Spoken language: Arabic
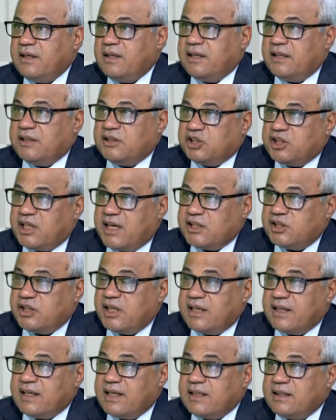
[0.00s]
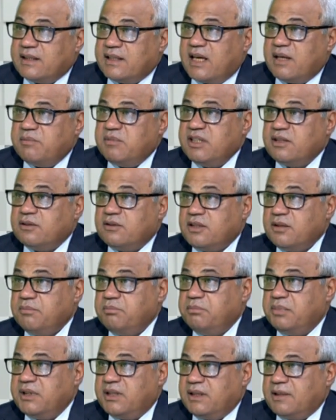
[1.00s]
إنشاء شركات تأمين
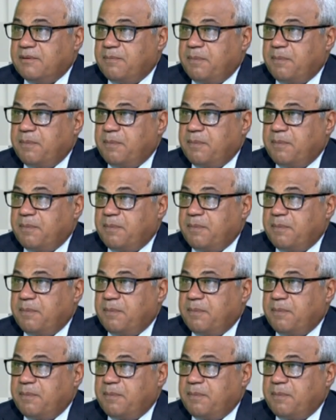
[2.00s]
طبي